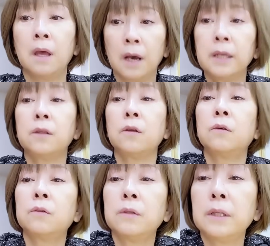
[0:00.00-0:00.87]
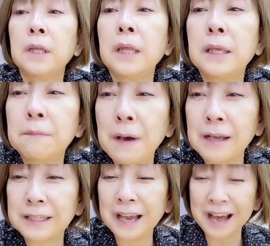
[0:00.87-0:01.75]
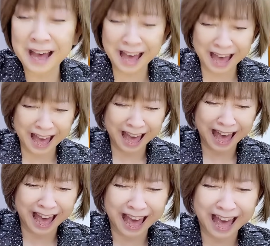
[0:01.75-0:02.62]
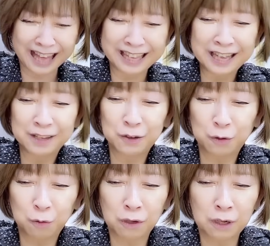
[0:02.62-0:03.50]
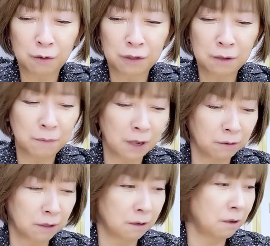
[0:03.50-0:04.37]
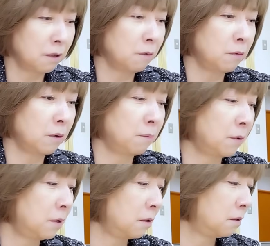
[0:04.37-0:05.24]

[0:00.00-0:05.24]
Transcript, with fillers: はい、ということで手でいきます。ちょっと声が大きい。マイクいらないかも、やっぱり。